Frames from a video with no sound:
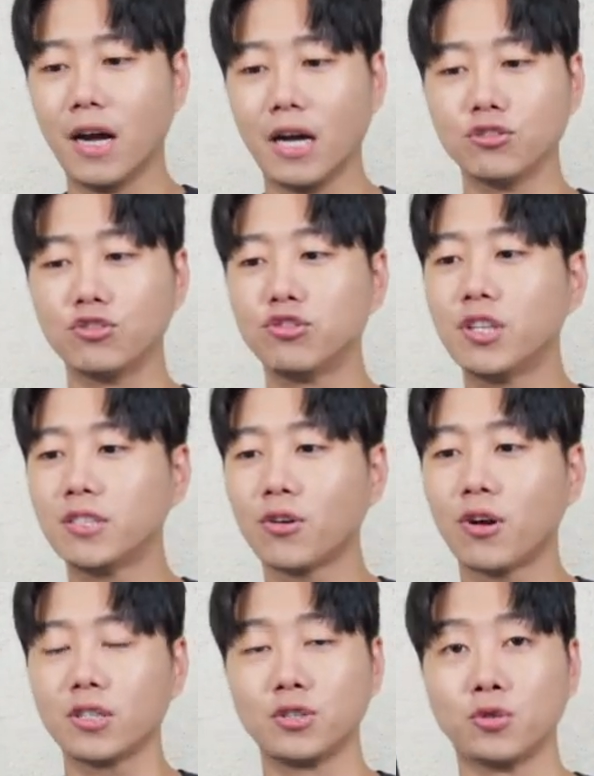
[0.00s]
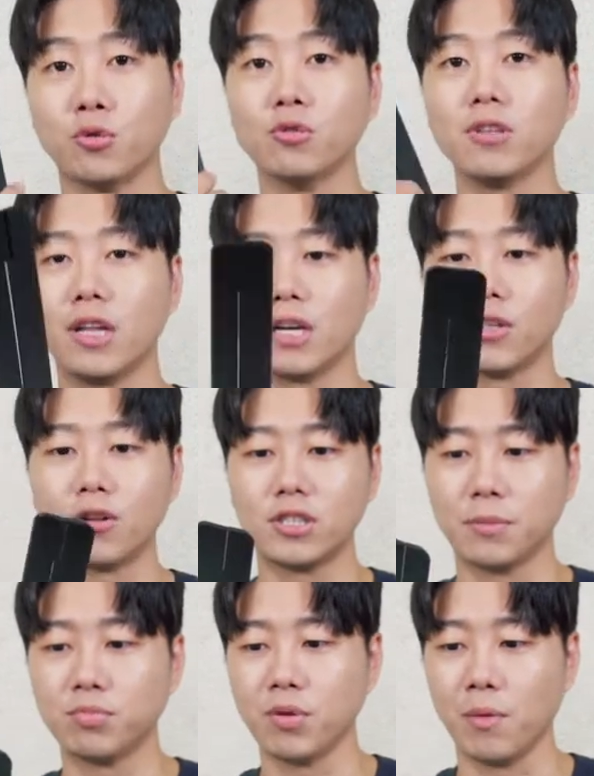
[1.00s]
아주 휴대성까지 좋은 네, 그런
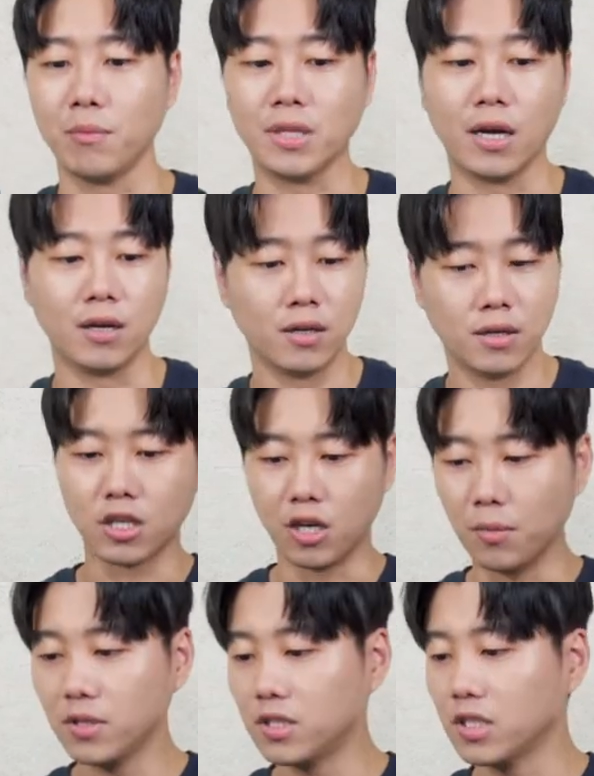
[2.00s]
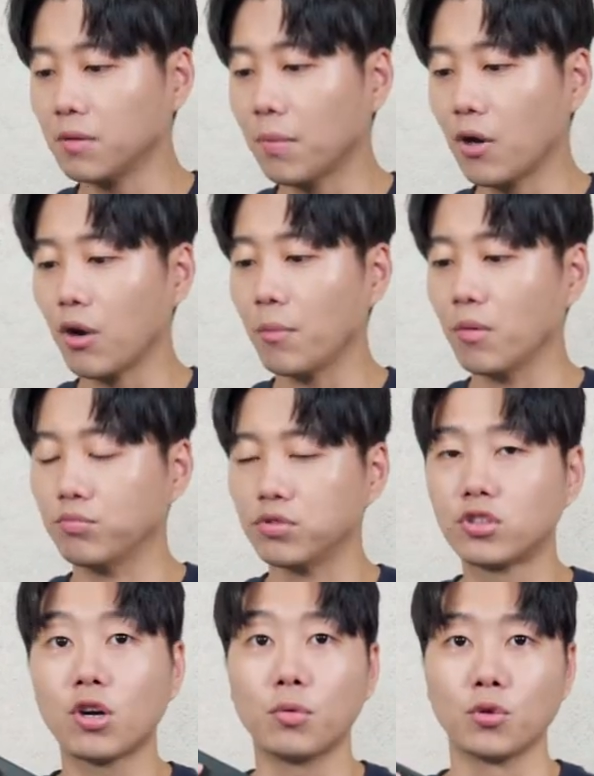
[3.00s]
제품입니다. 그러면 지금 바로 한번
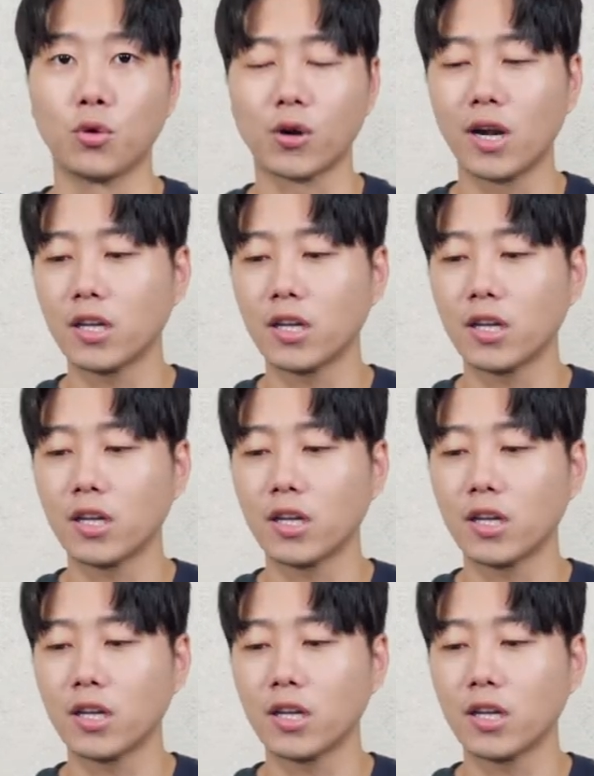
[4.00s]
붙여보도록